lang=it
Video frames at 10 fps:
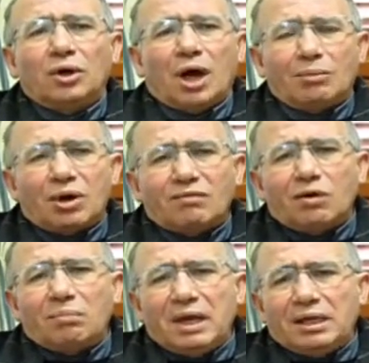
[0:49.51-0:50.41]

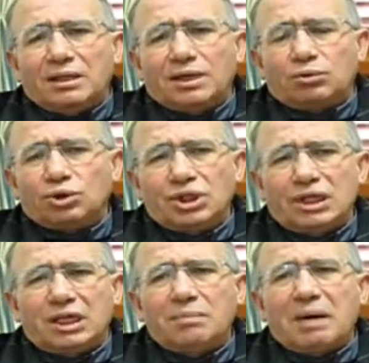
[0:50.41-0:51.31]
amorevolmente
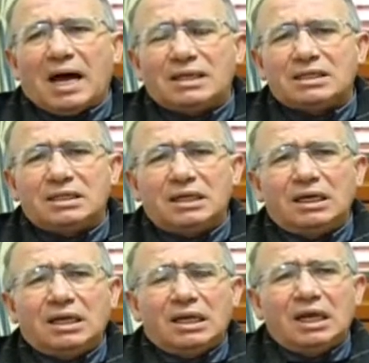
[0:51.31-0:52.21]
cucina dei
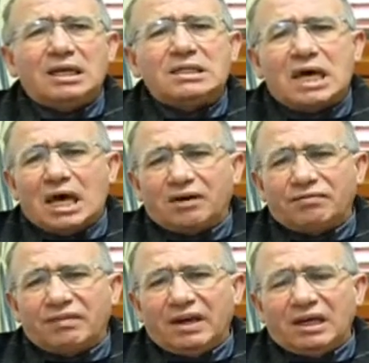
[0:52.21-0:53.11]
pasti e li
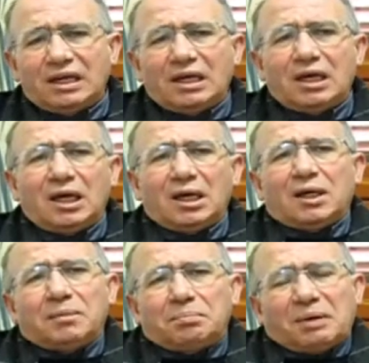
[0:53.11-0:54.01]
serve eh,